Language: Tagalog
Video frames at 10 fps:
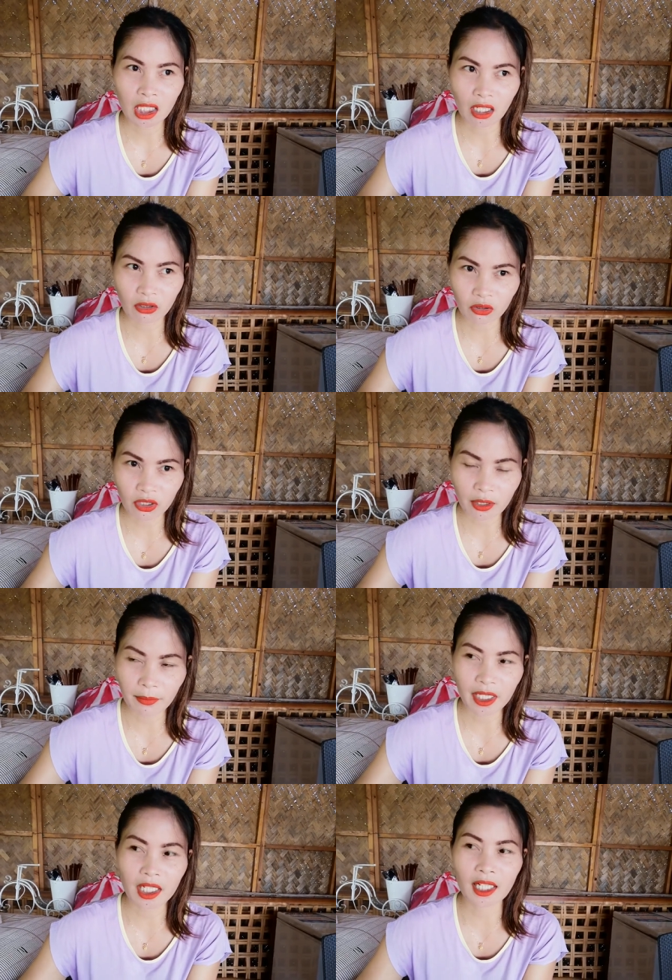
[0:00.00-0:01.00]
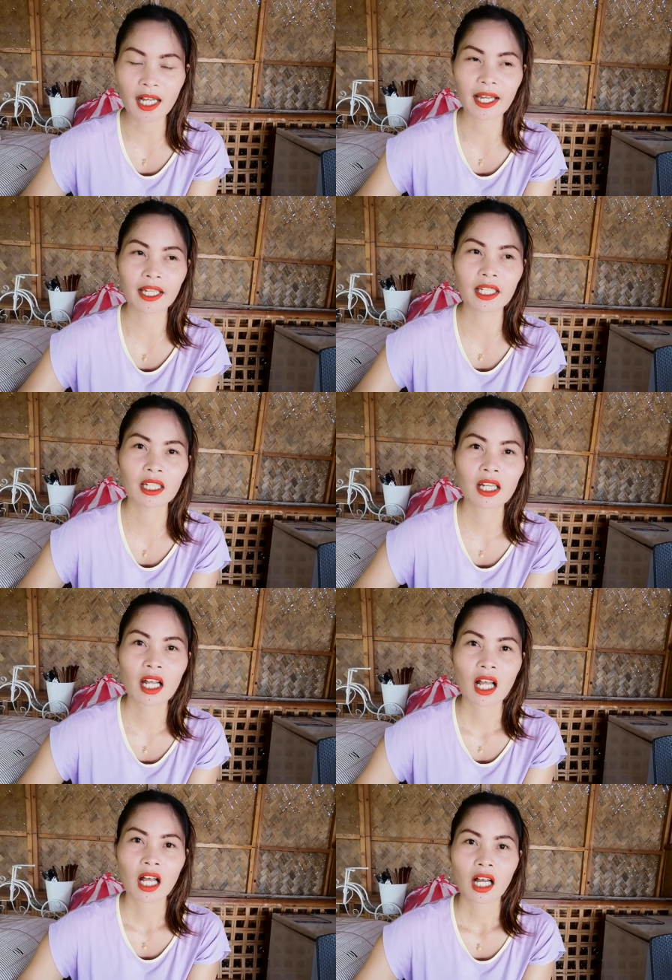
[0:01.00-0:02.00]
kasunod na barangay
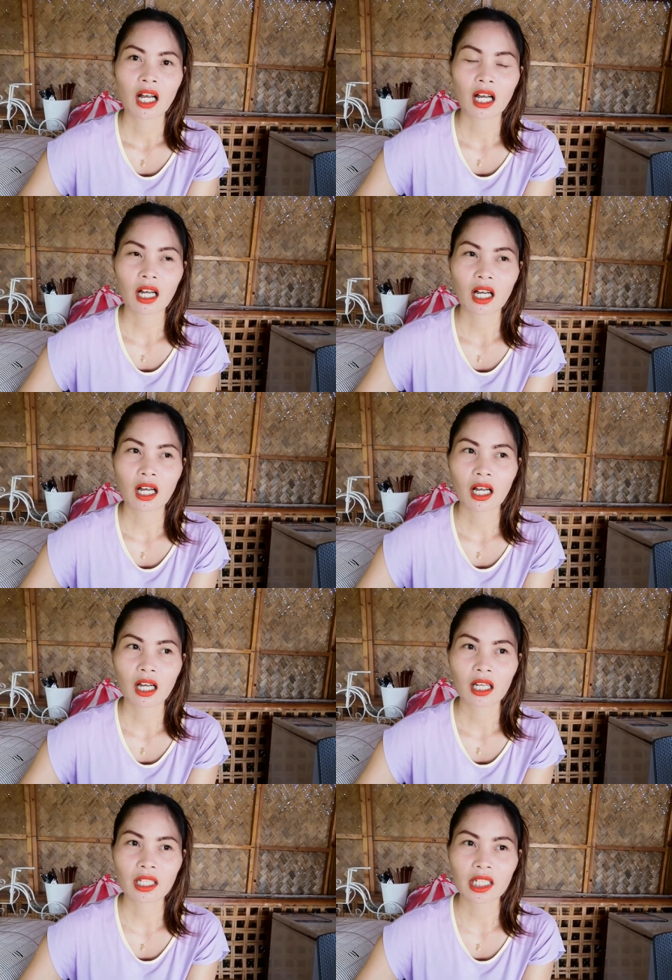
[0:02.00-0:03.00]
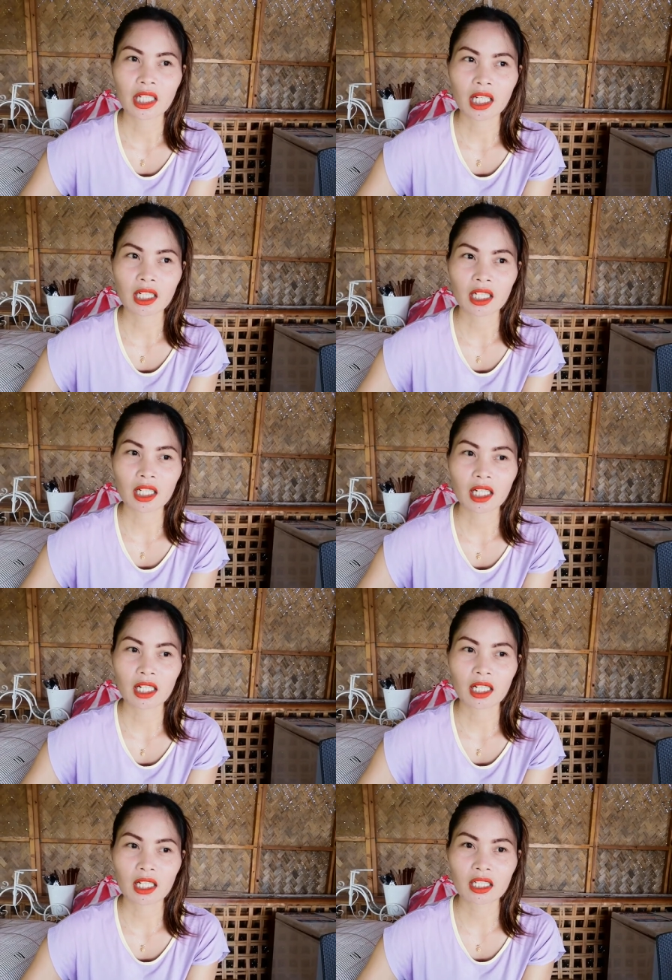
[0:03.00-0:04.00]
uh, hinihingan ka nila
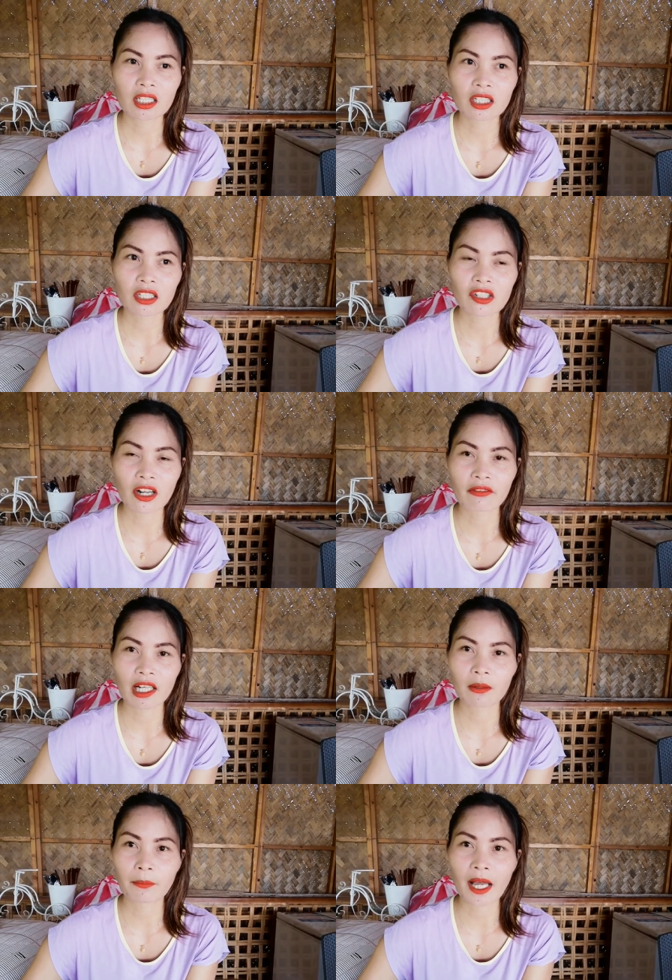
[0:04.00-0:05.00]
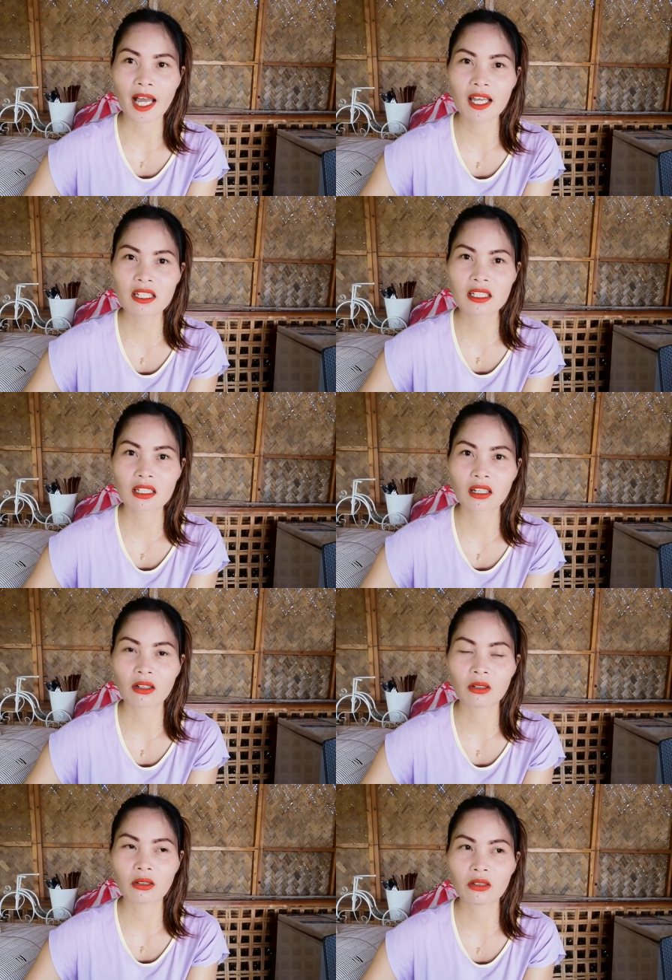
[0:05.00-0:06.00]
ng travel pass
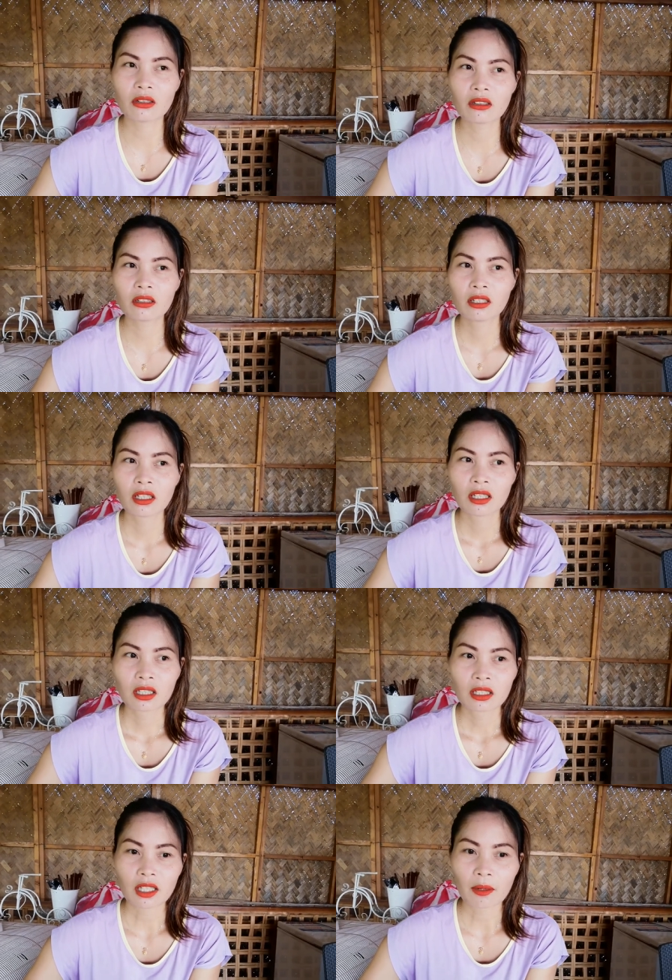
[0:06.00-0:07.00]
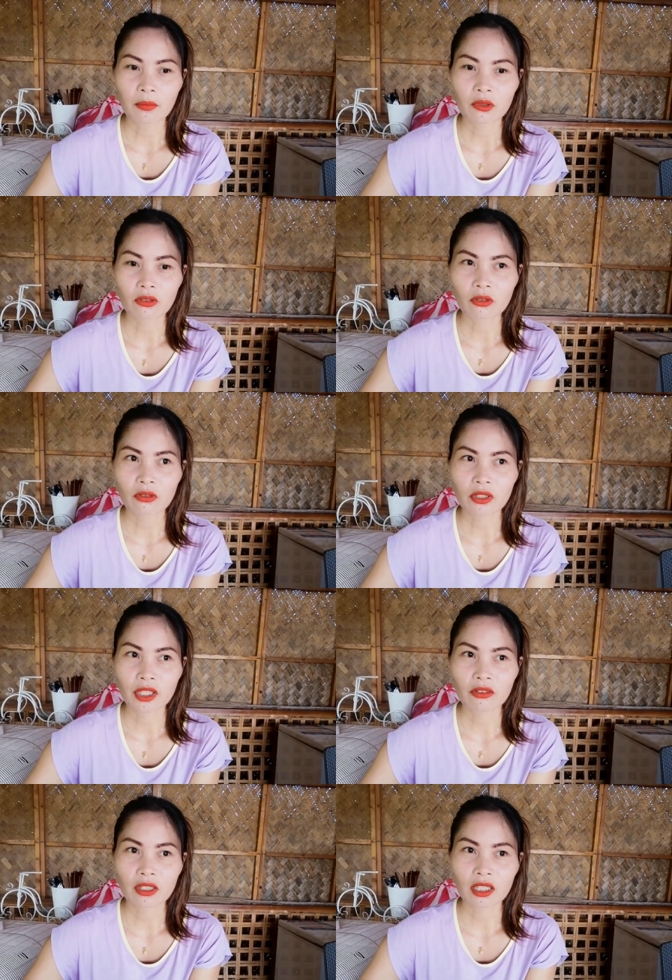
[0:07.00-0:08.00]
oo tapos
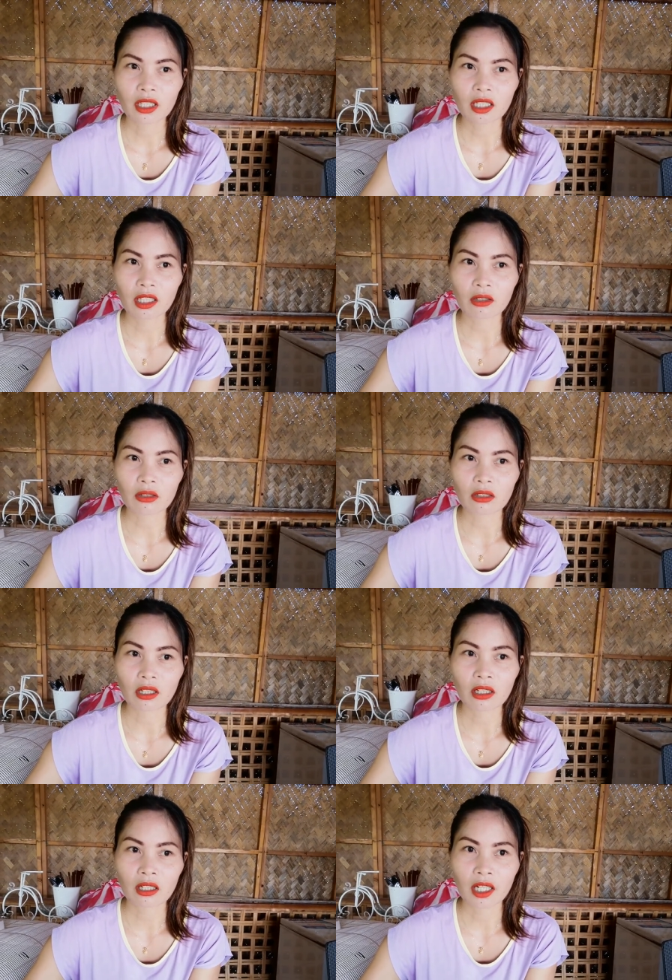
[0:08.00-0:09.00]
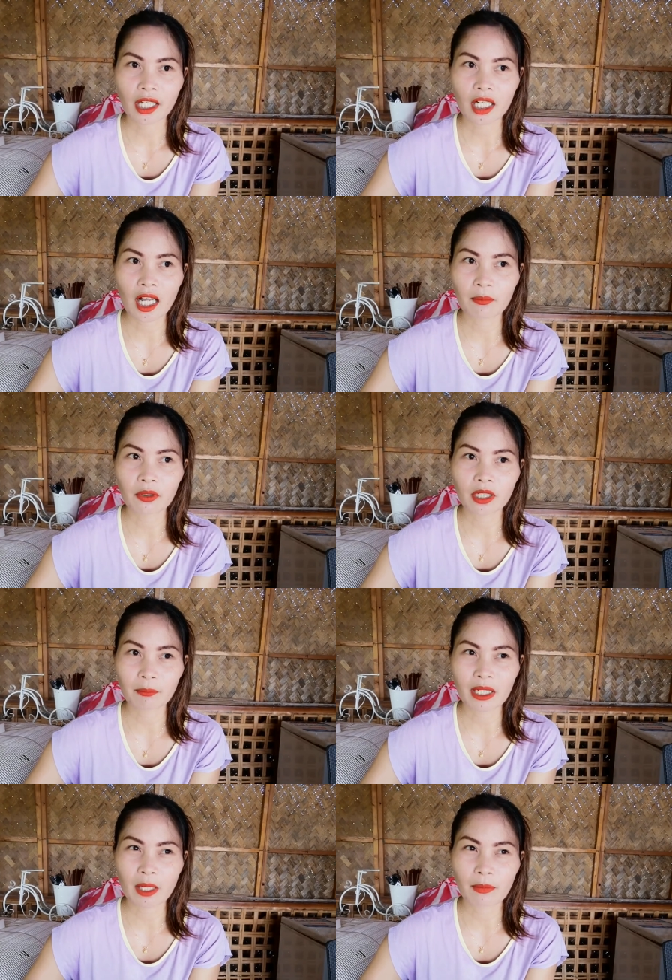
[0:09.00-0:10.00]
kukunin yun sa City Hall kaya kahapon
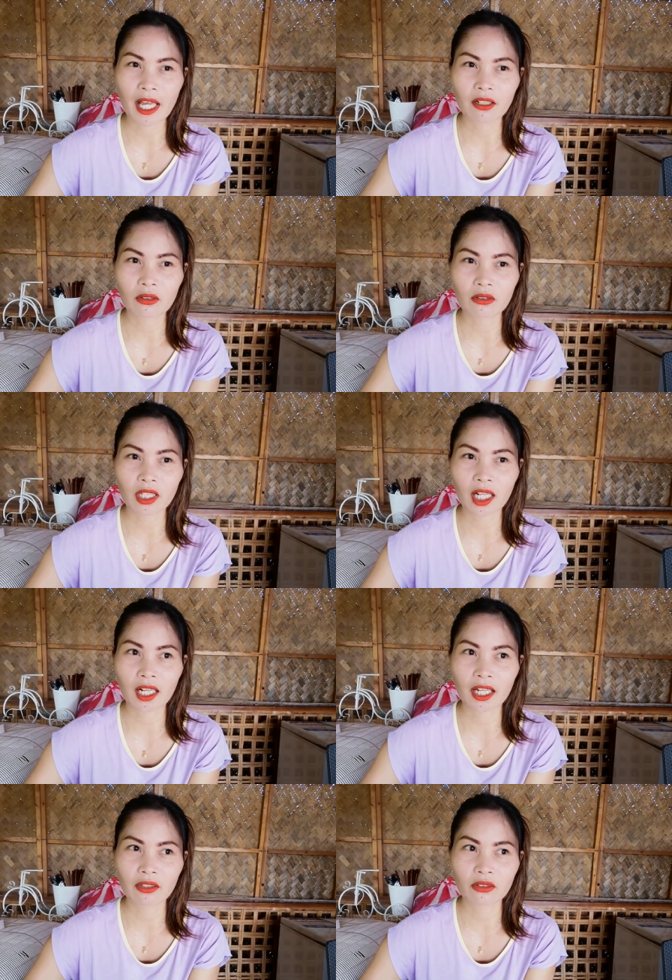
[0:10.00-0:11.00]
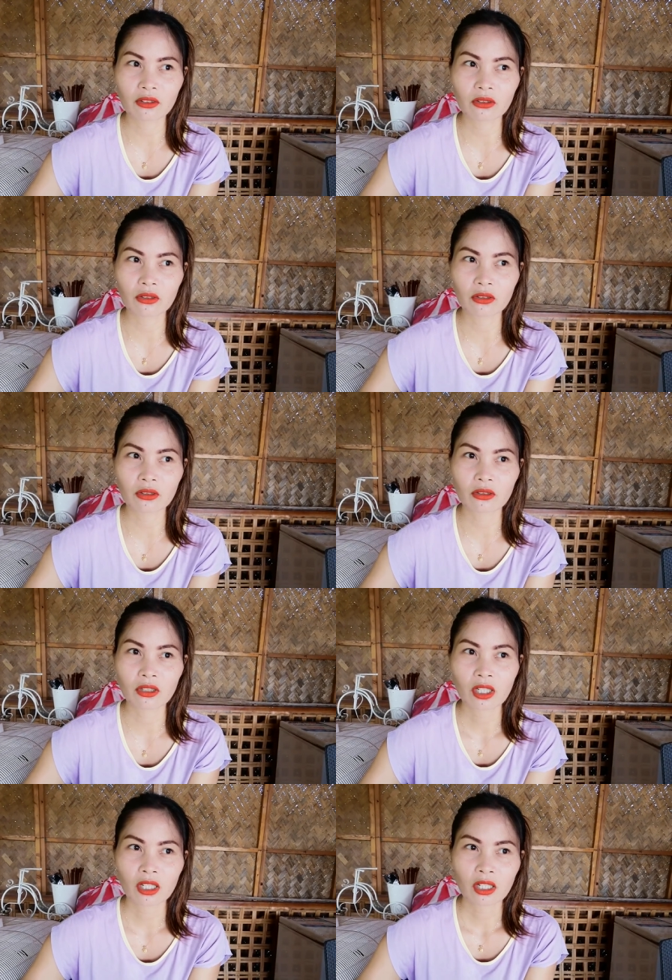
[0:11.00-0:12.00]
pinaplano ko na ngayon ko
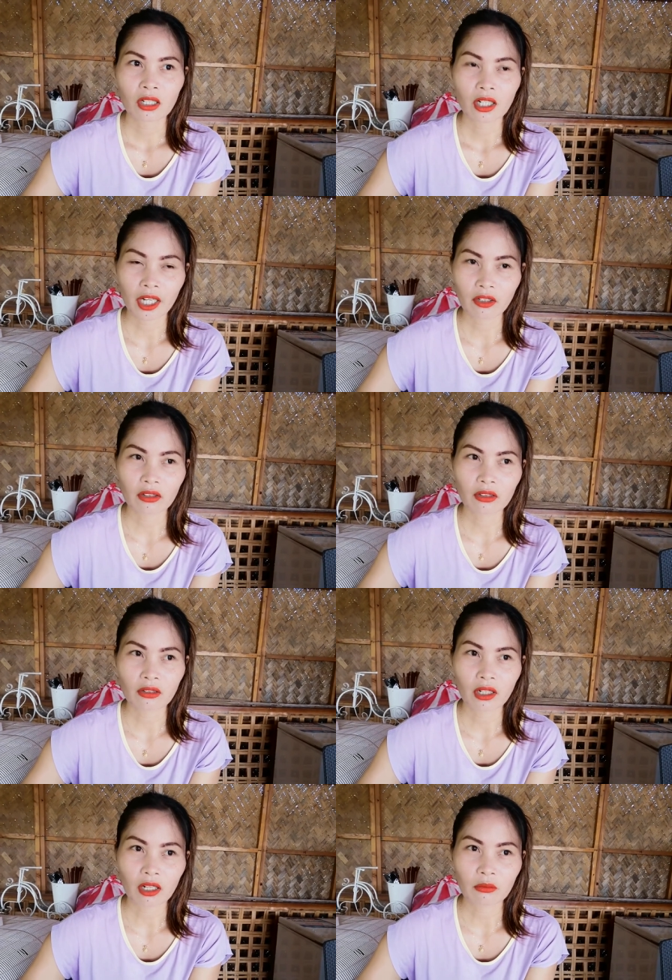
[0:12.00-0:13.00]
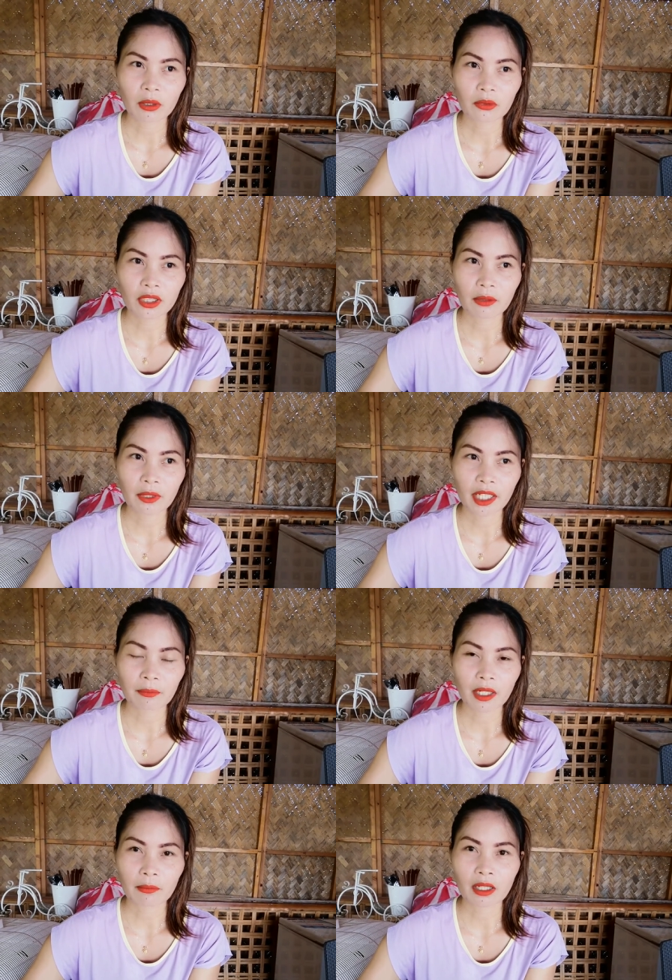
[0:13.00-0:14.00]
ngayon ako magpuntang
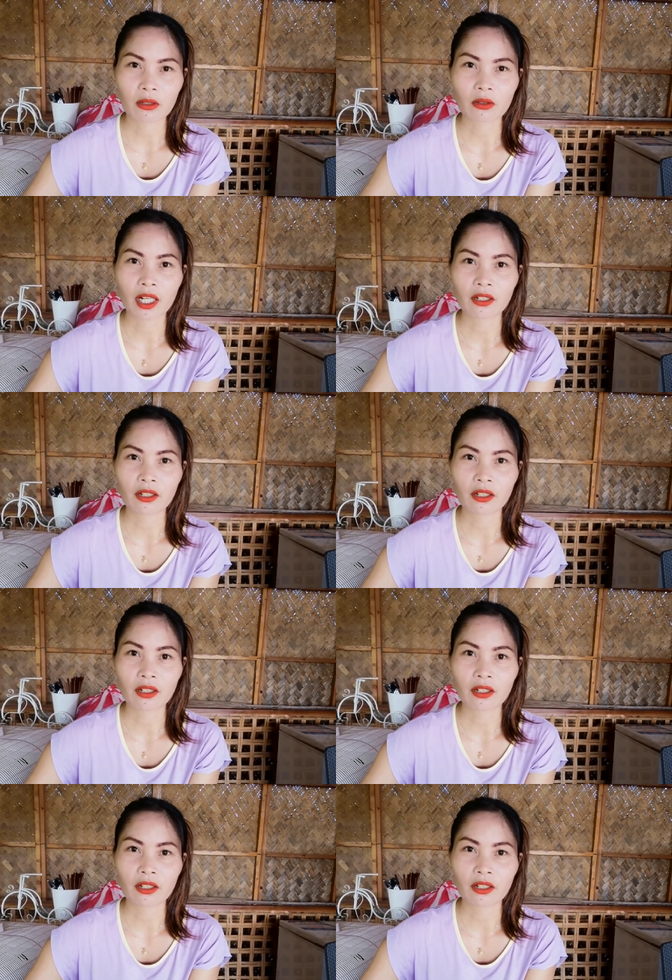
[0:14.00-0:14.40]
bayan para magkuha